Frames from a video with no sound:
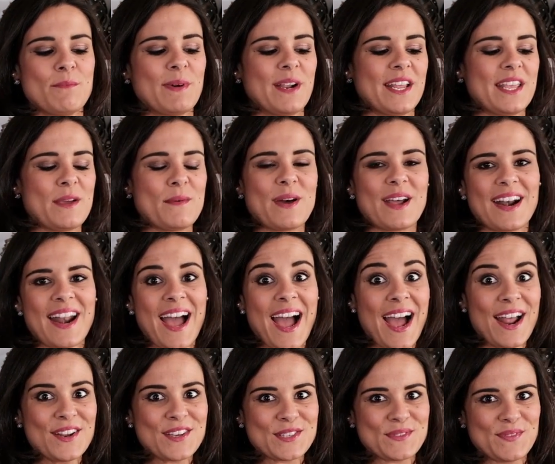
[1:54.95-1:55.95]
para llevarla
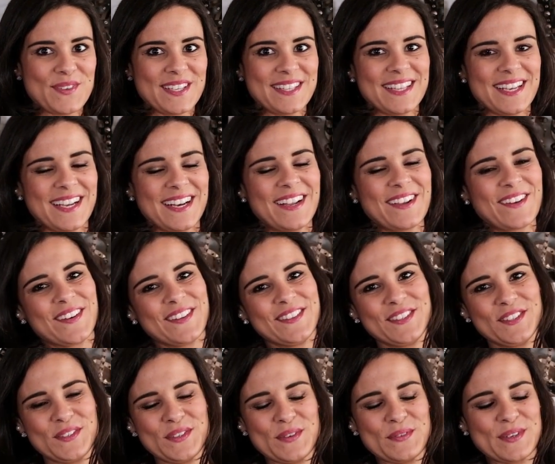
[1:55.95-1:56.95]
al hospital
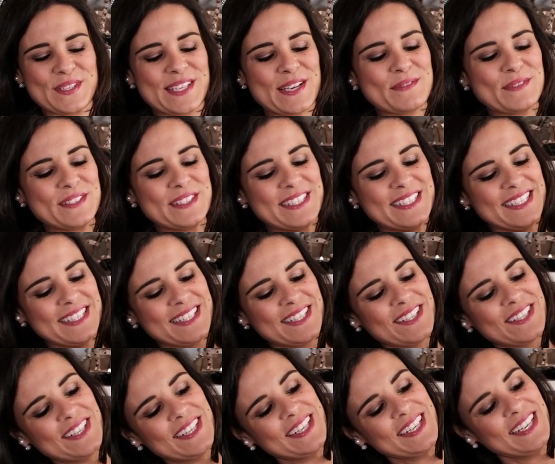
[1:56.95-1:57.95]
cuando tuvimos a
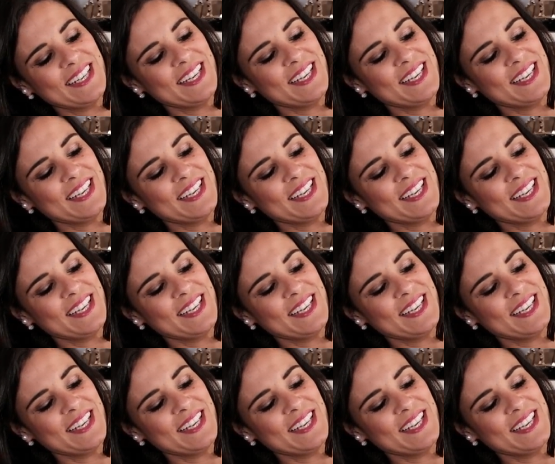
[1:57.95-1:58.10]
Monchito